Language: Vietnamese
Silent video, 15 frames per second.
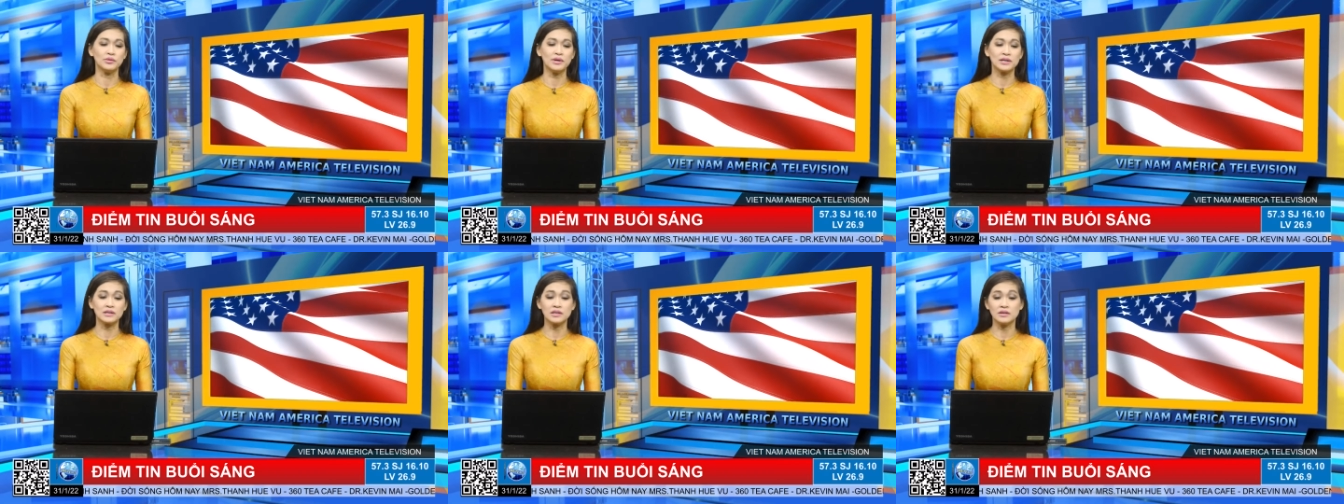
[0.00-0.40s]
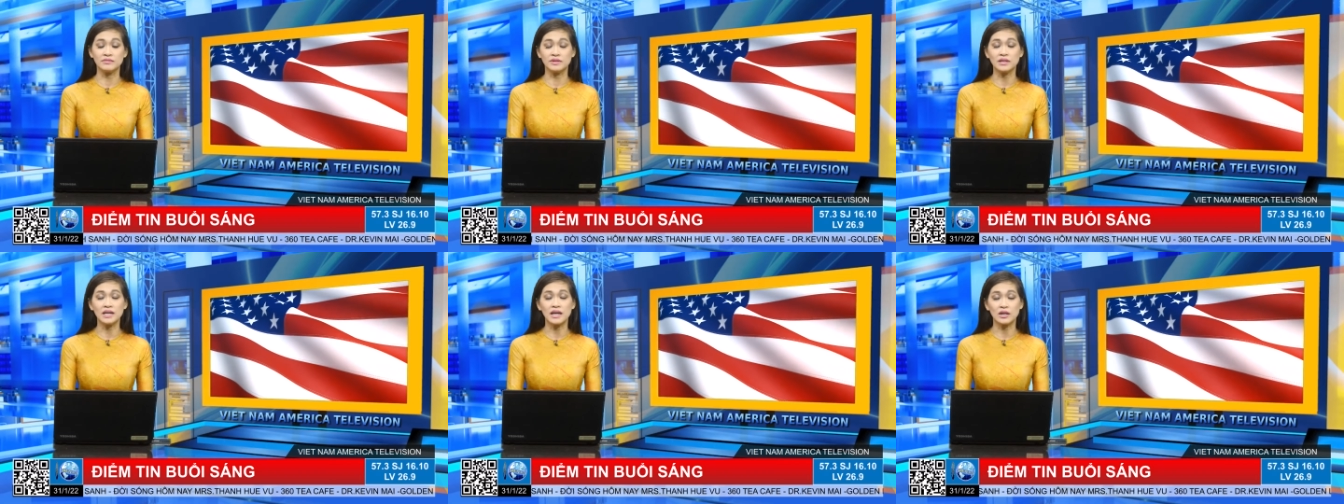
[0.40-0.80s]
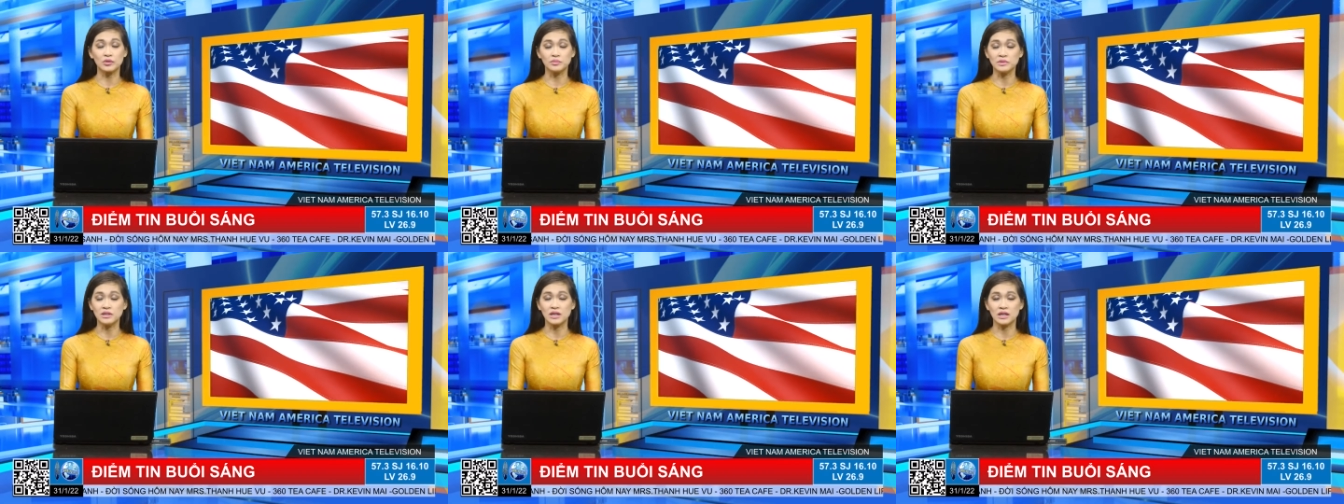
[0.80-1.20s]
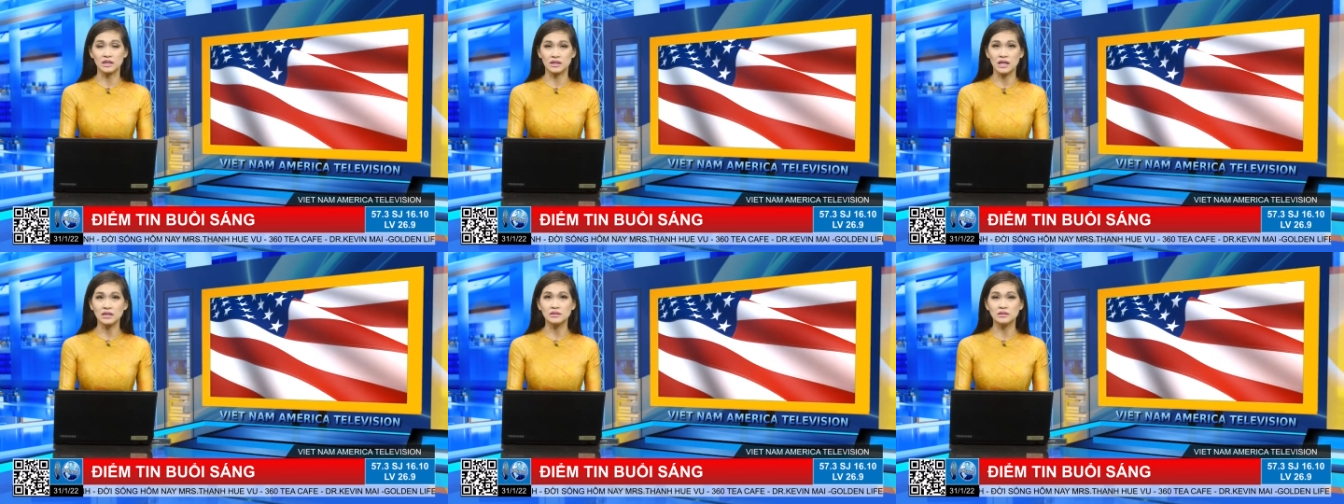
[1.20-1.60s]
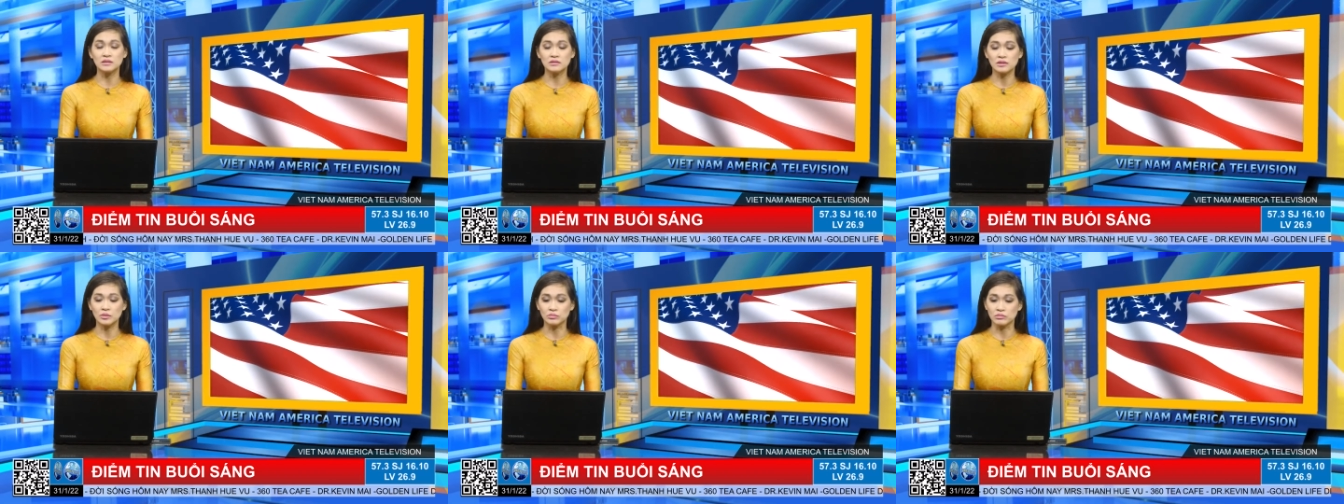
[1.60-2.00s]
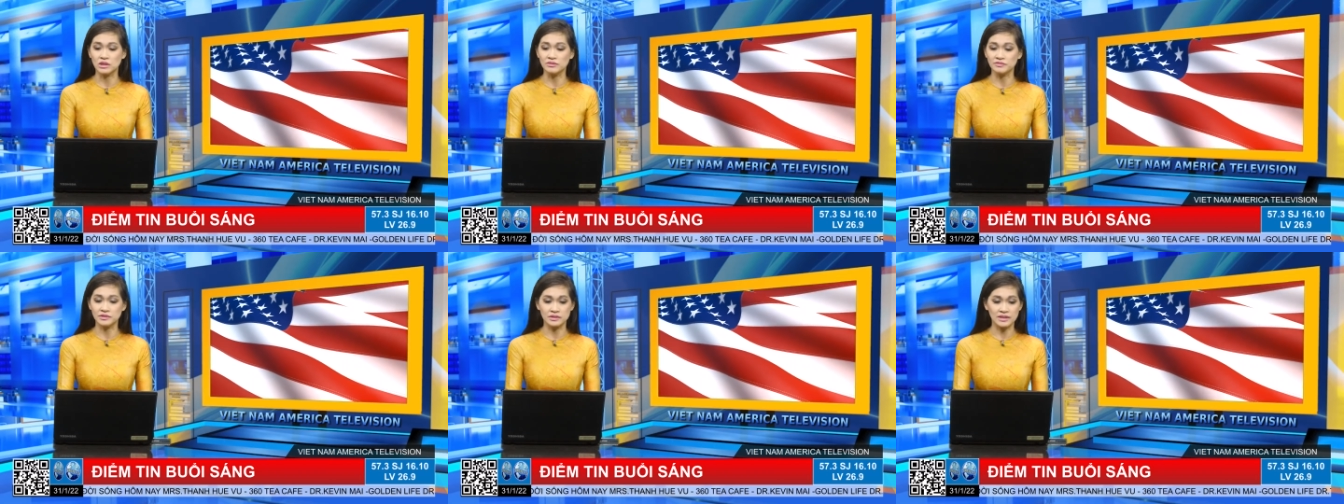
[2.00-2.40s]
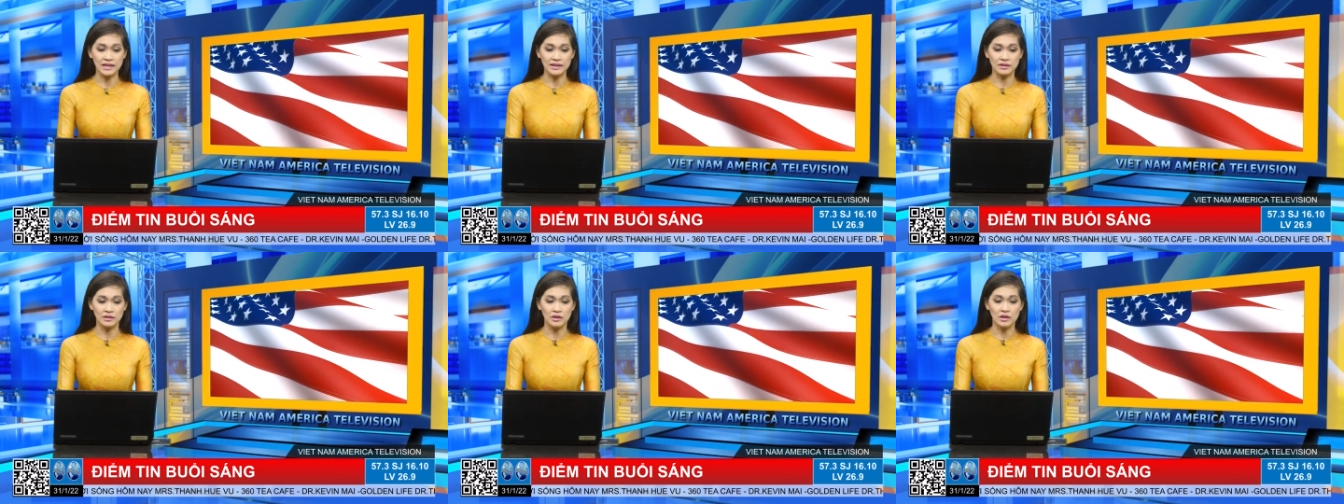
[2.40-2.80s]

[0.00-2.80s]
Hoa Kỳ với Nga cũng như là các nước đồng minh phương Tây.